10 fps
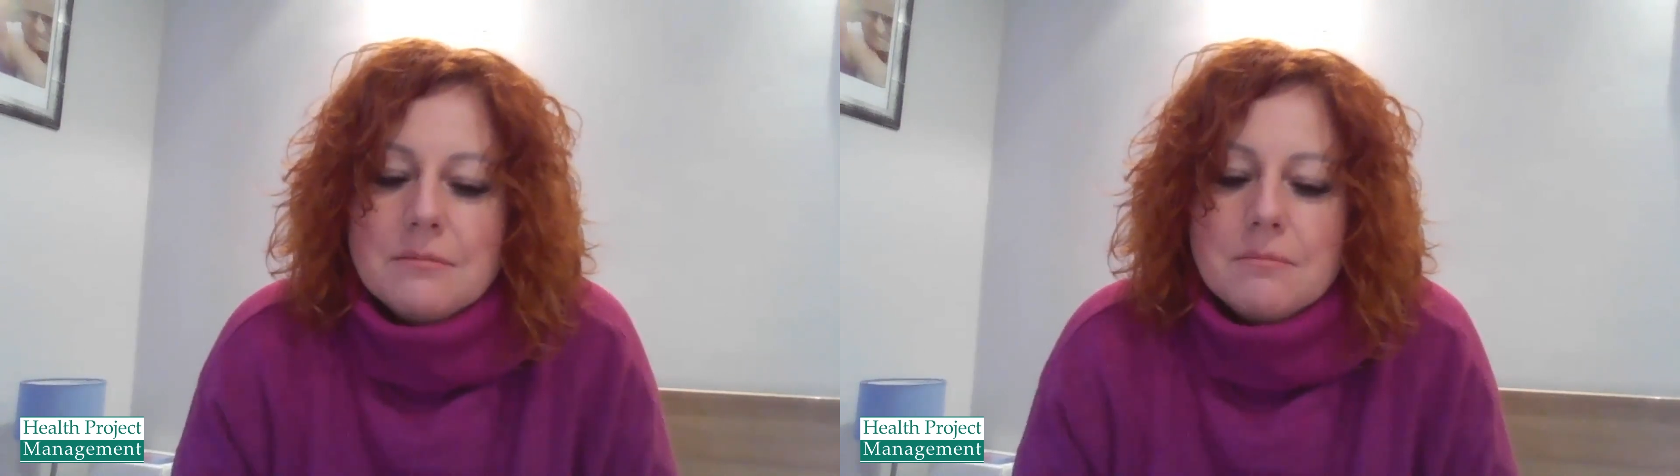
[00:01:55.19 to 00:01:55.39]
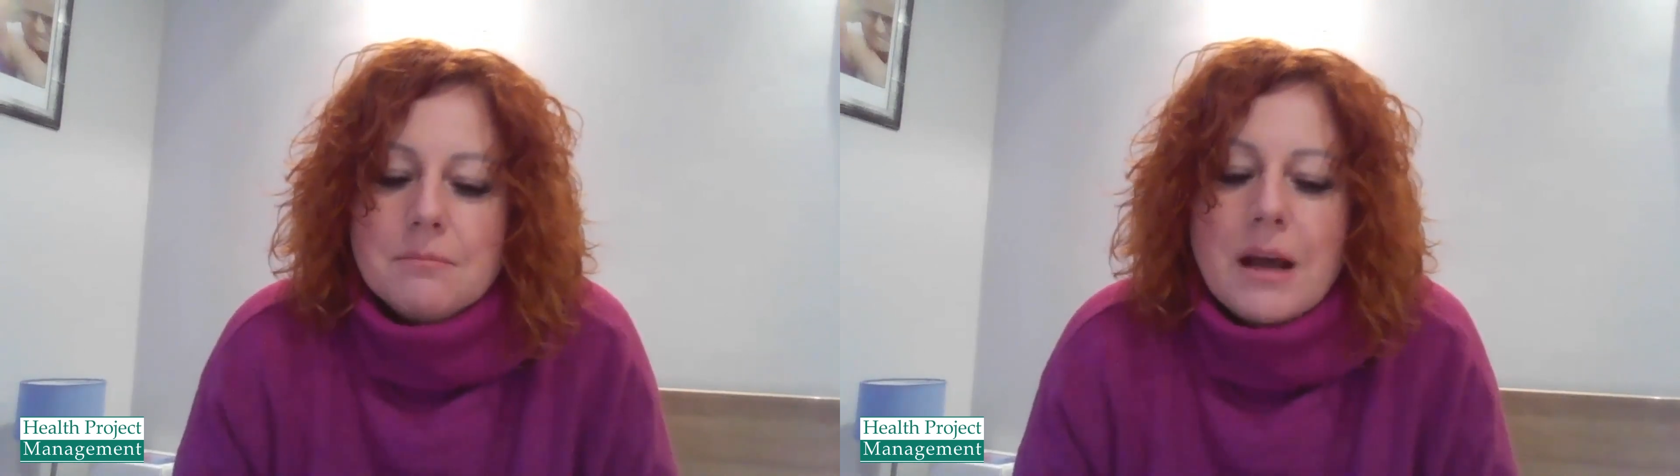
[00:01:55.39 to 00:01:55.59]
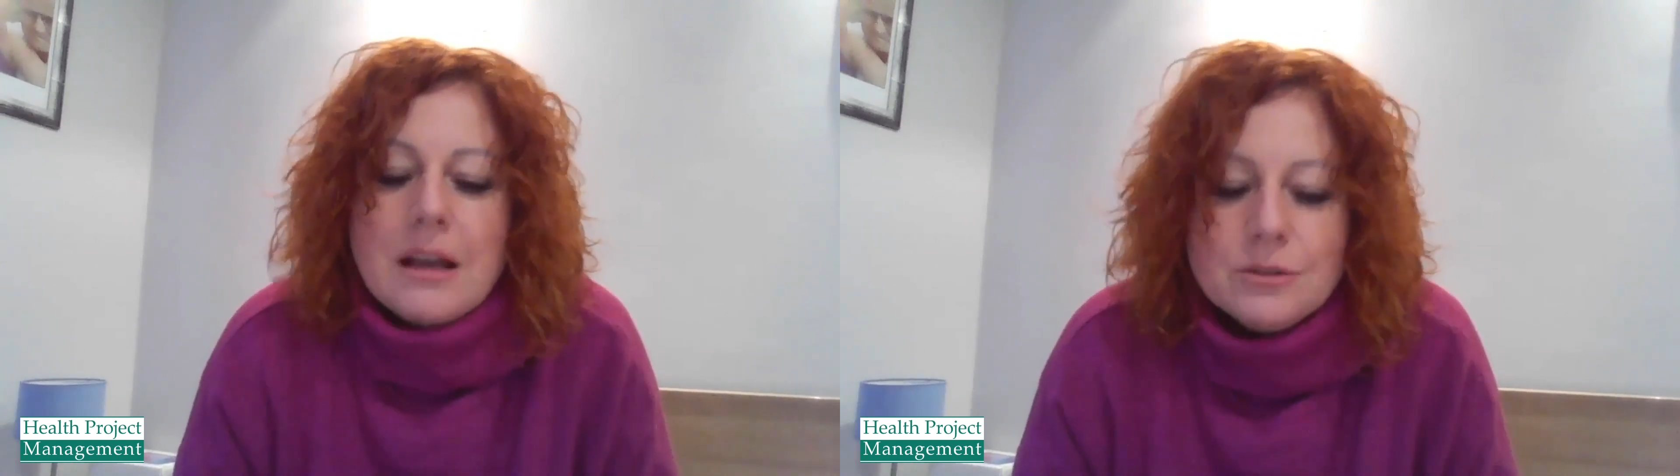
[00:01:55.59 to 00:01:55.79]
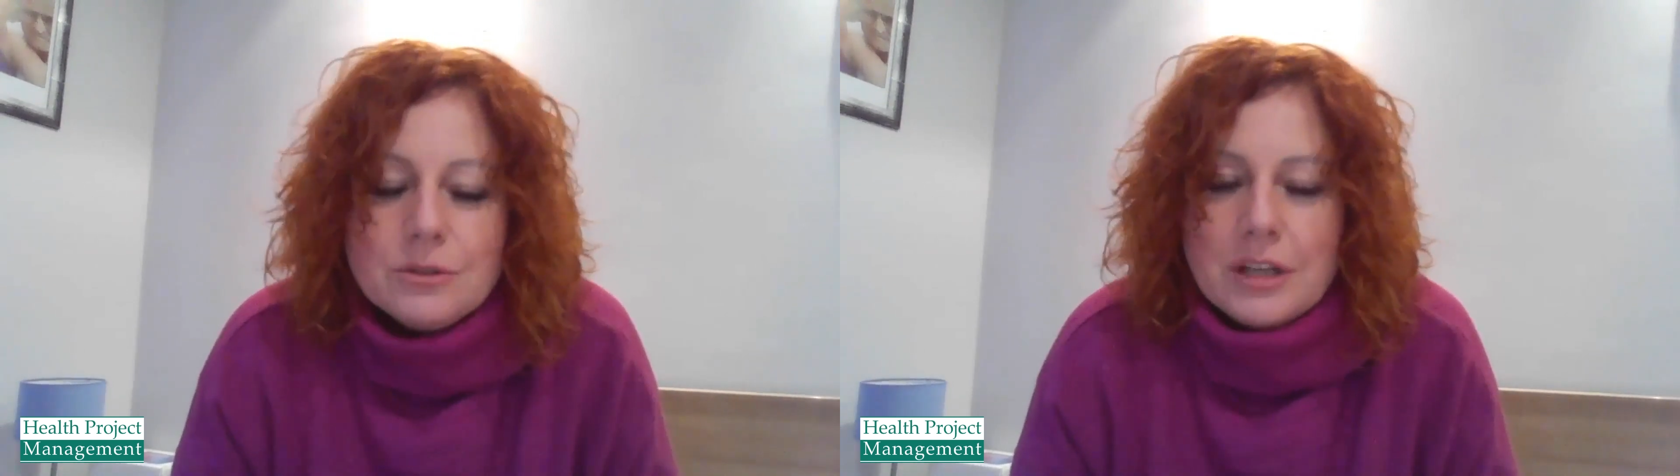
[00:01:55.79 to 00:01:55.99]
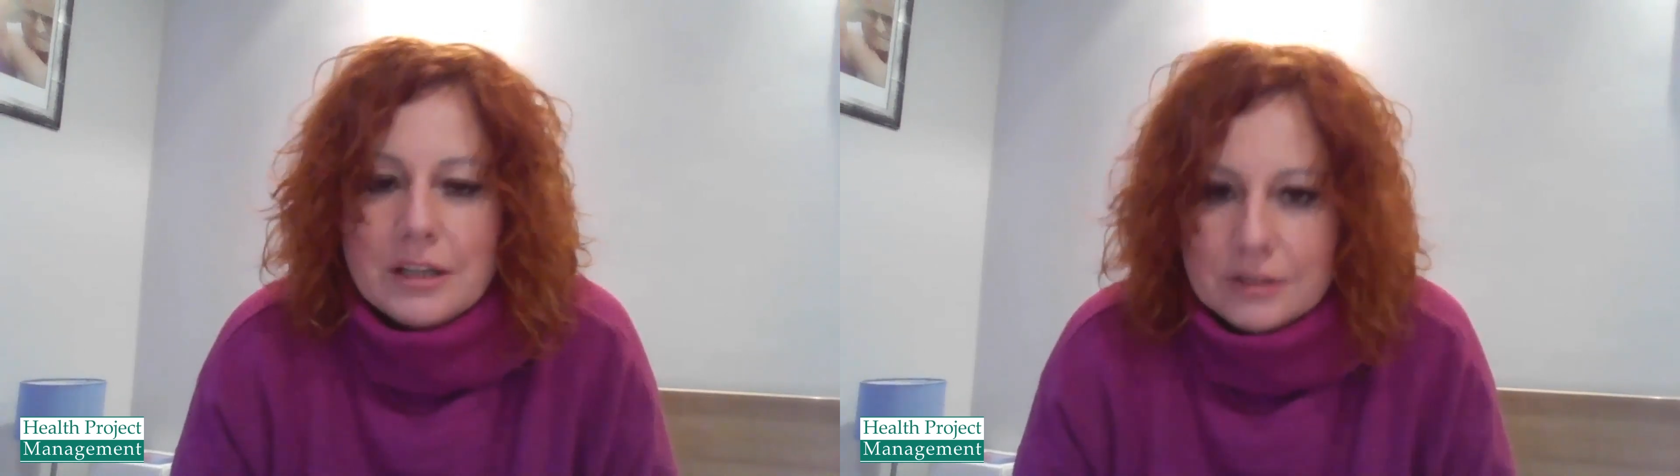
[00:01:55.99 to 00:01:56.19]
bardzo
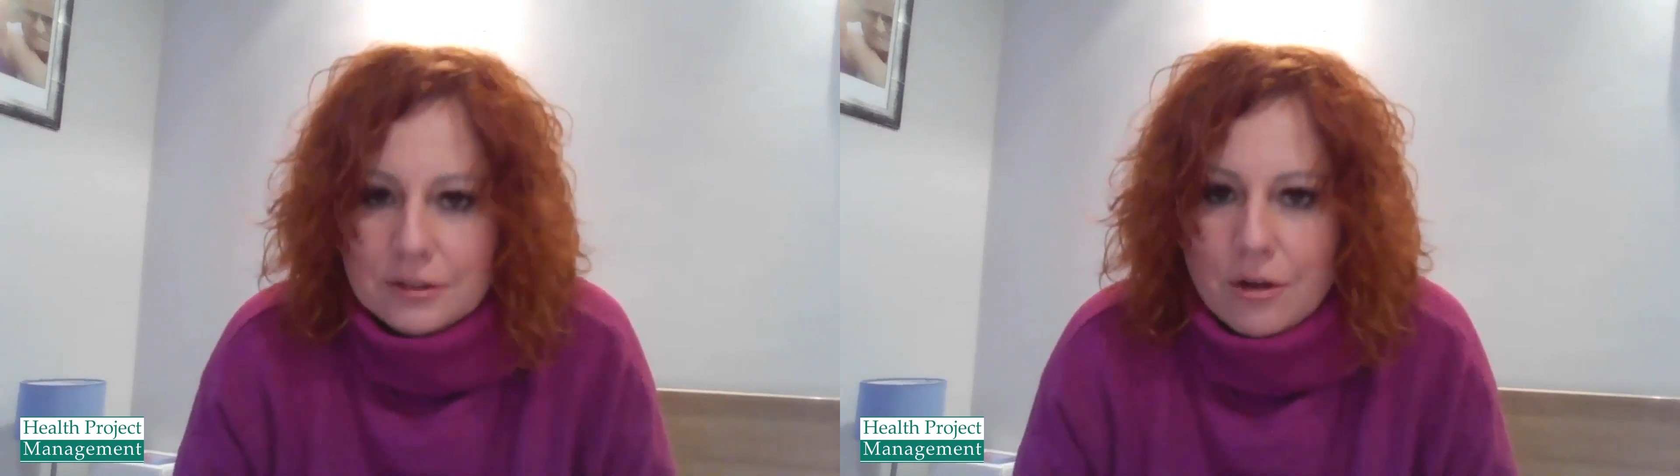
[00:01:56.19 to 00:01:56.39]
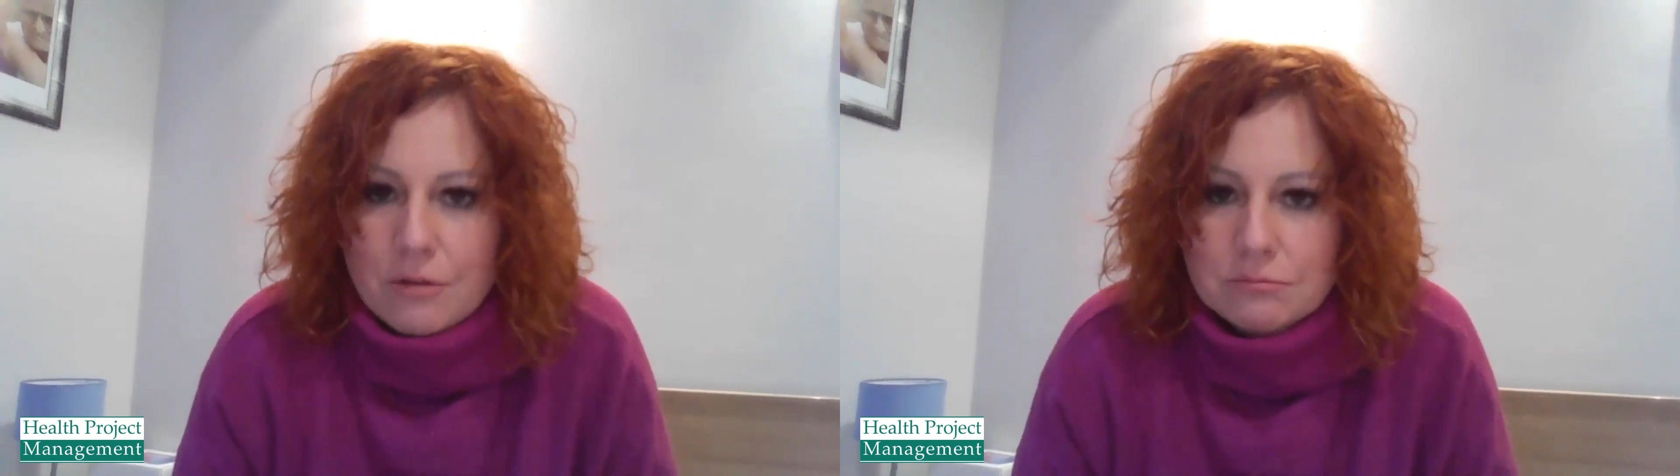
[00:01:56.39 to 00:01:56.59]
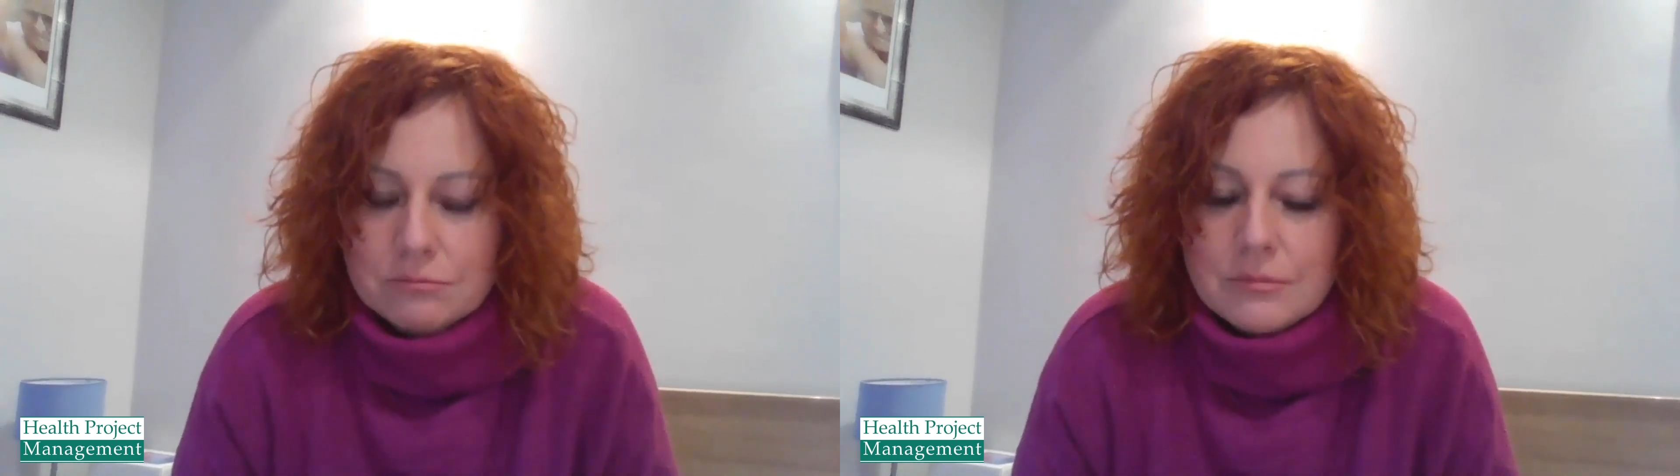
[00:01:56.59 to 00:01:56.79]
często